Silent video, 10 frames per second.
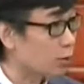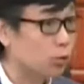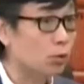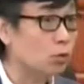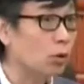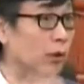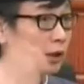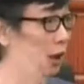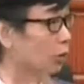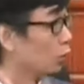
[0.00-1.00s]
下去，就说
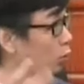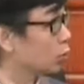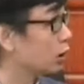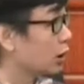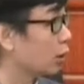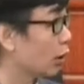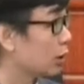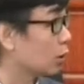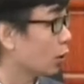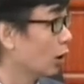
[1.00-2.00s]
明他有固定的
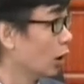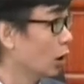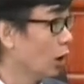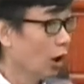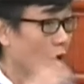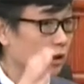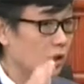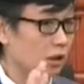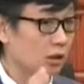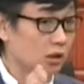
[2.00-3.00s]
观众。没有选择，而
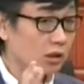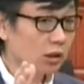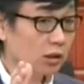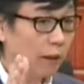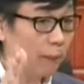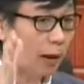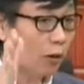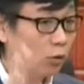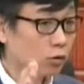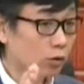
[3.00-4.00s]
且你知道，他把
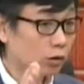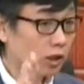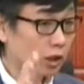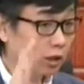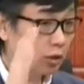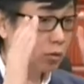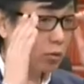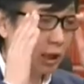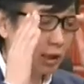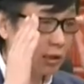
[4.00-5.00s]
欧洲那些歌
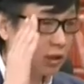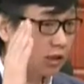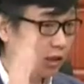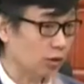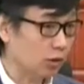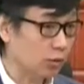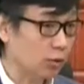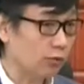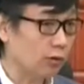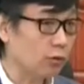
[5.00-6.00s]
剧，他已经新到
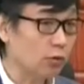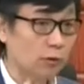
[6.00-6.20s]
什么地方？